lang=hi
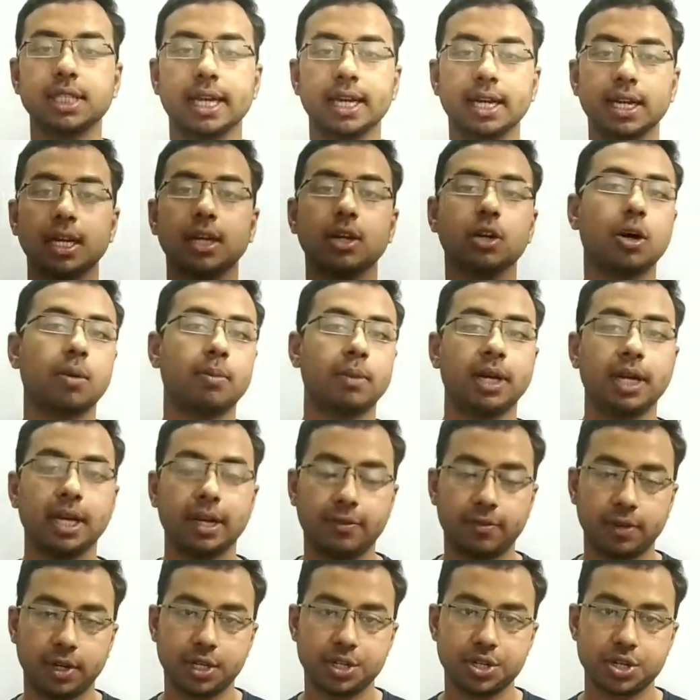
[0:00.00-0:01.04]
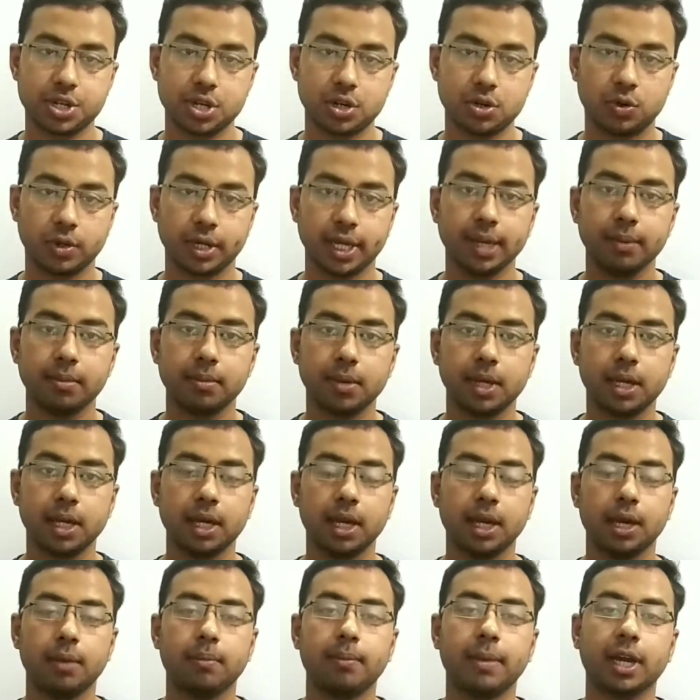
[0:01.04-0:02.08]
जनरल कॉमन डेफिनेशन होगी
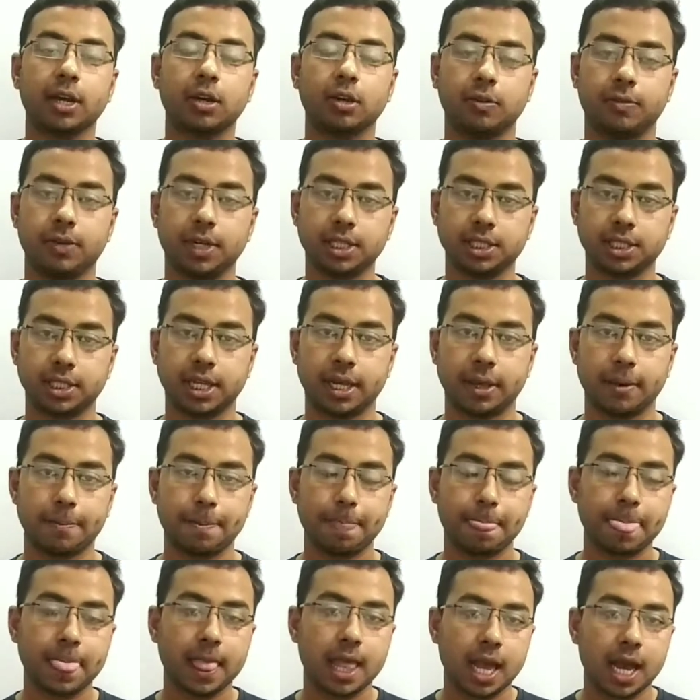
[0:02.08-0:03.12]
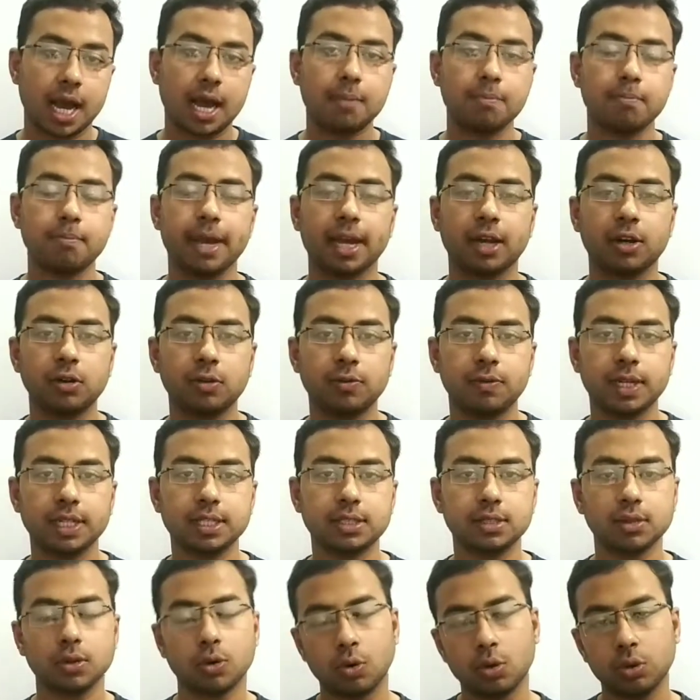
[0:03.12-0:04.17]
मैक्रोफेज की अब
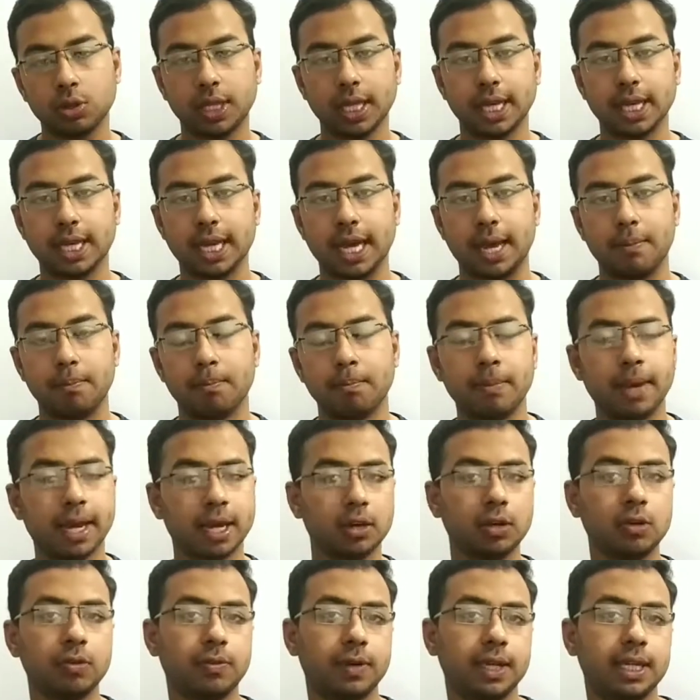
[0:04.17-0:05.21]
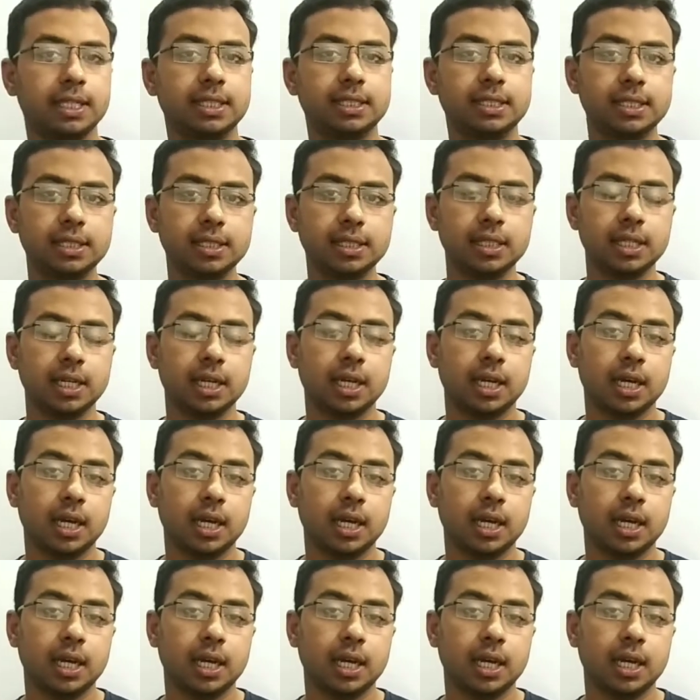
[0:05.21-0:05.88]
मैक्रोफेज होते क्या है मैक्रोफेज uh,